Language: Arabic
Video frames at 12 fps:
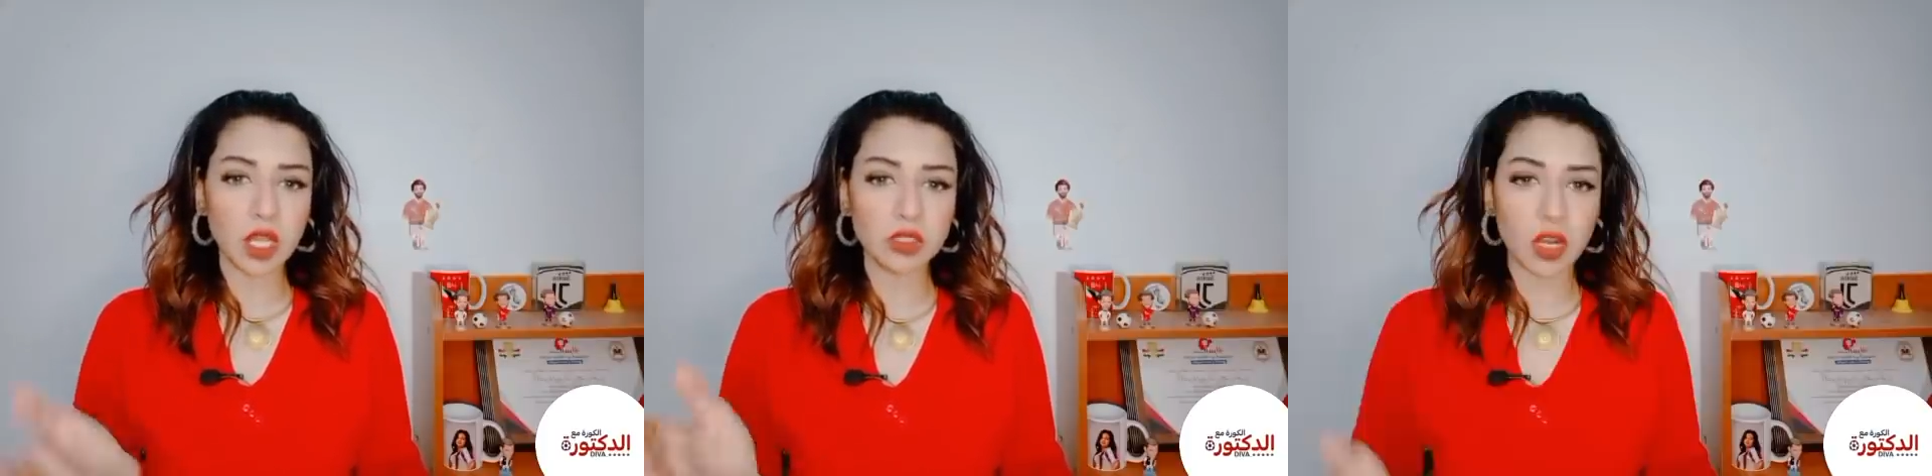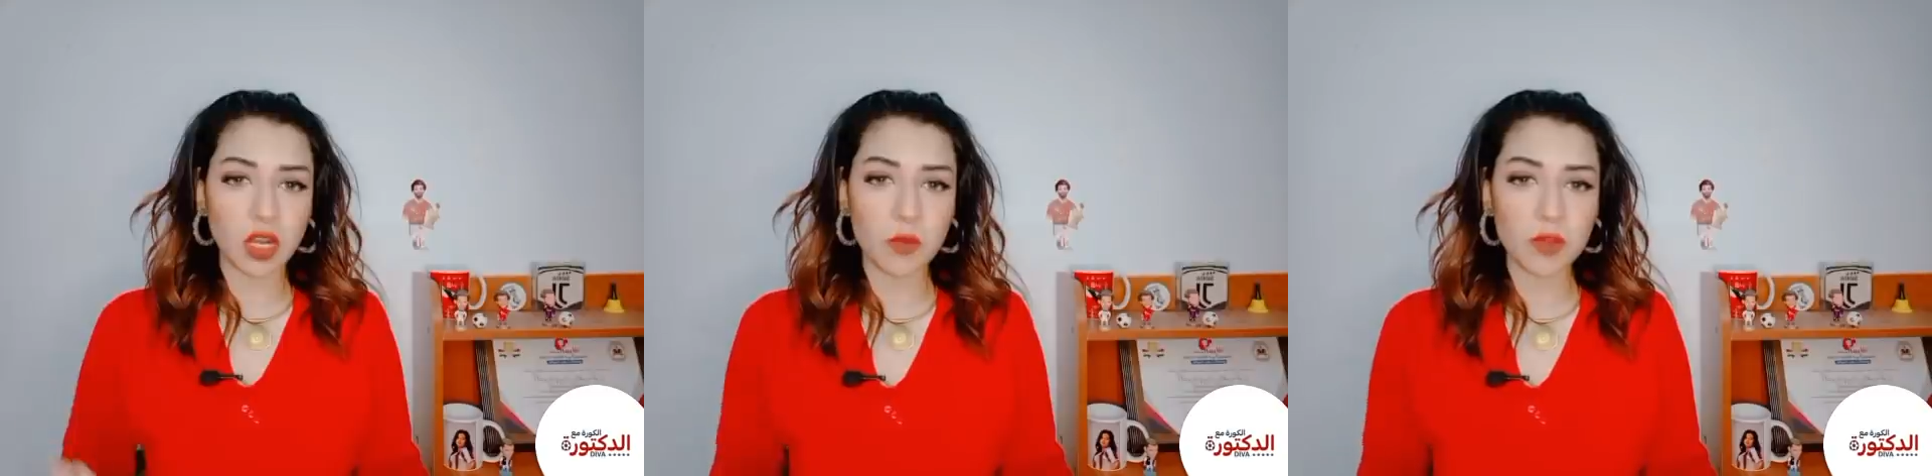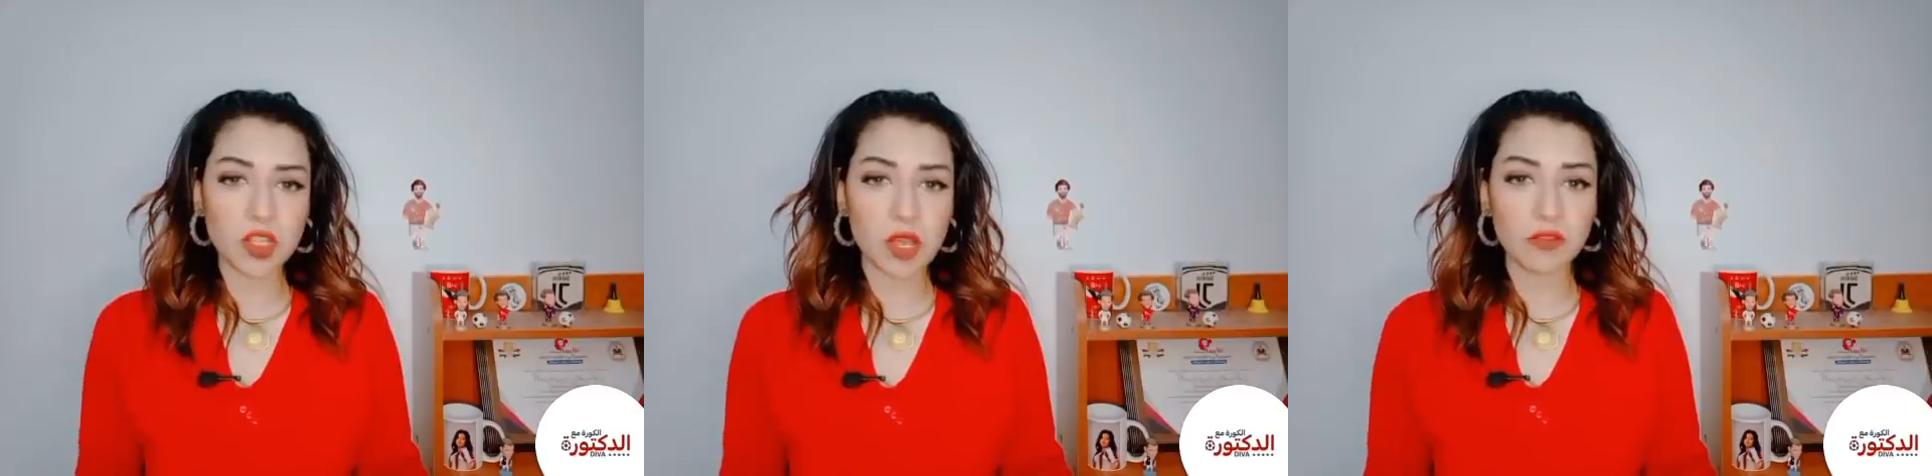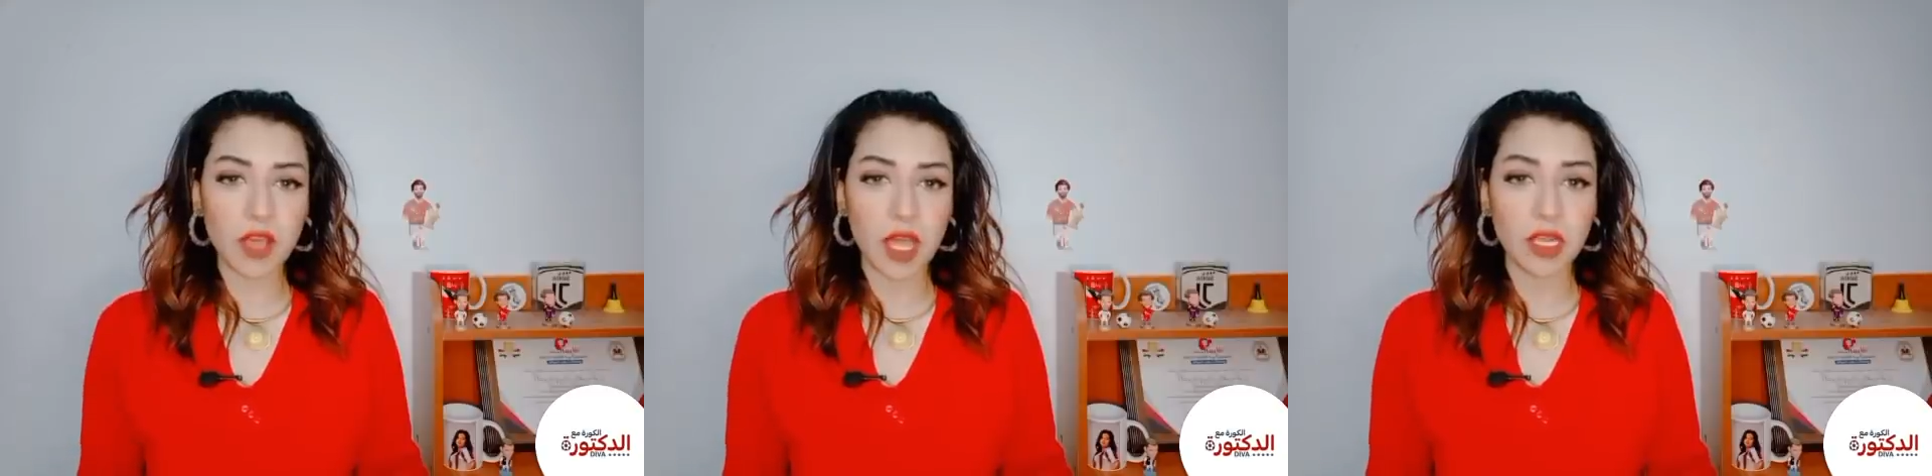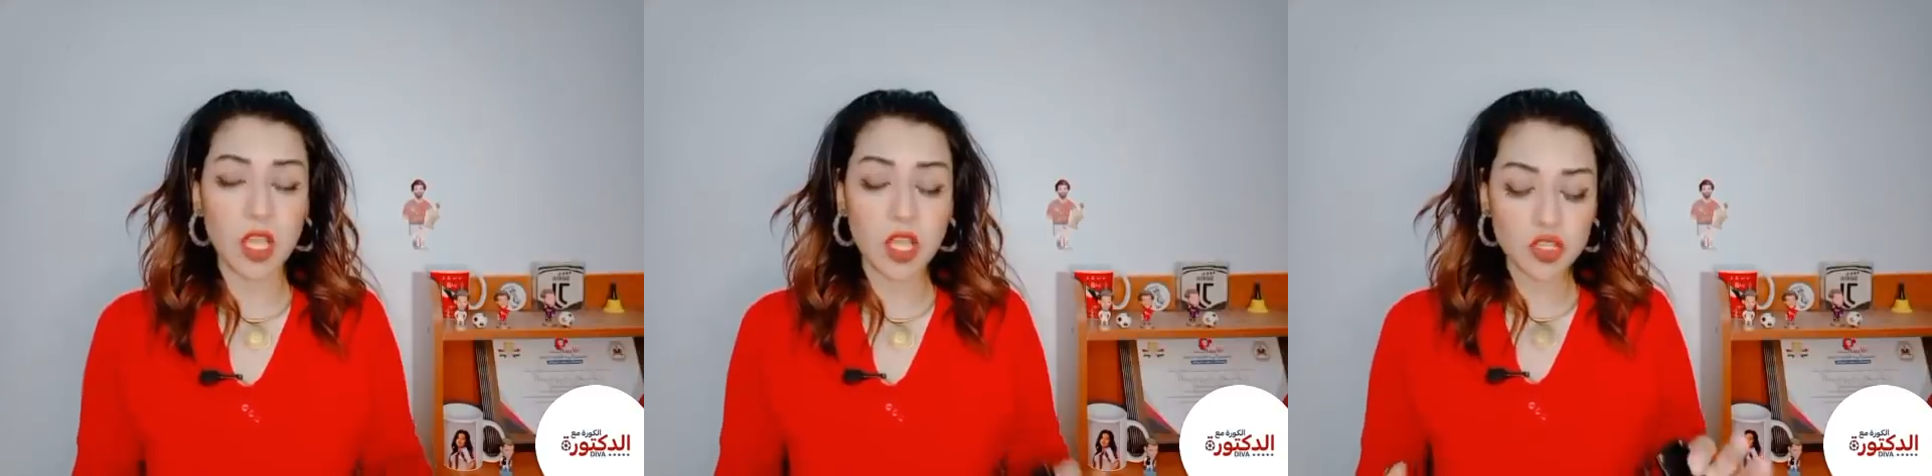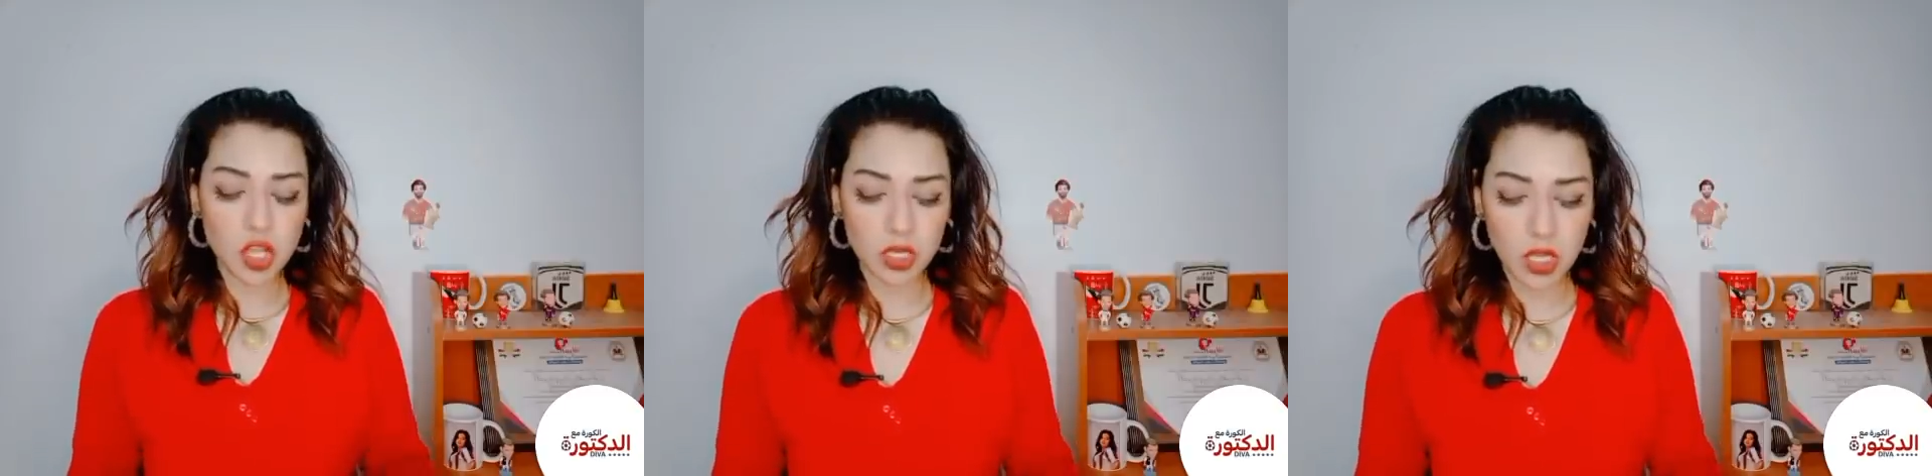قدر الله ما شاء فعل ان
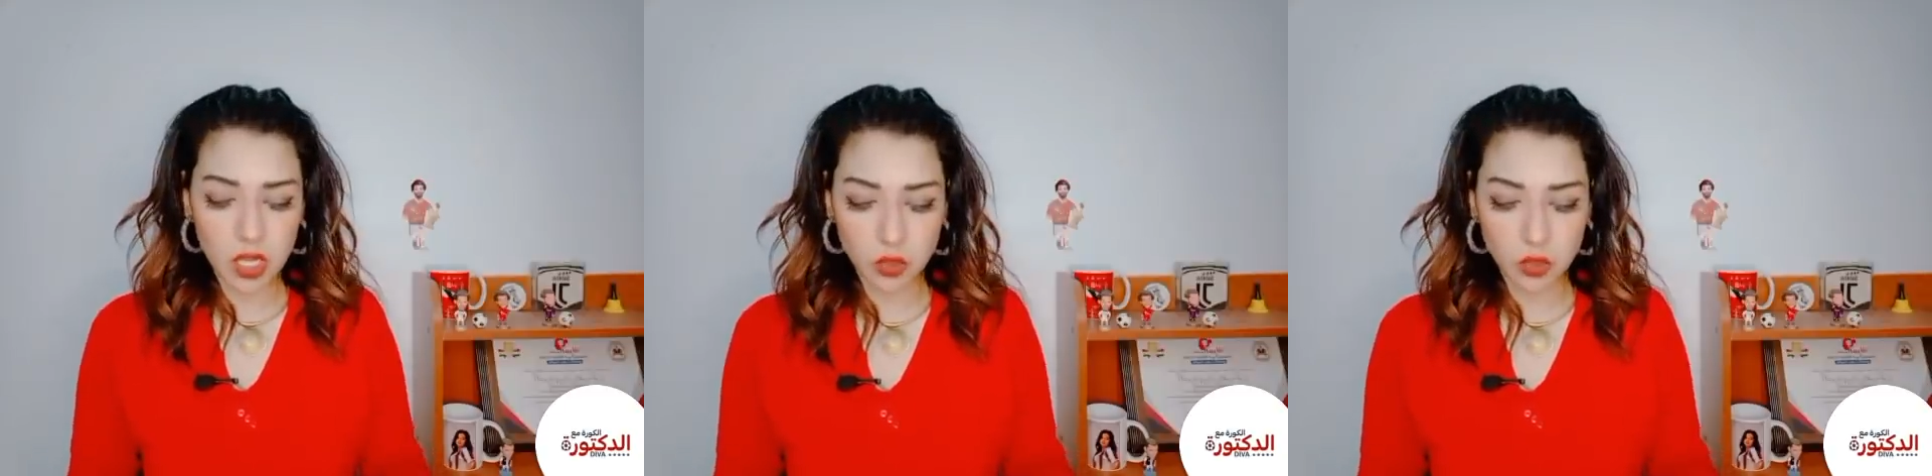شاء الله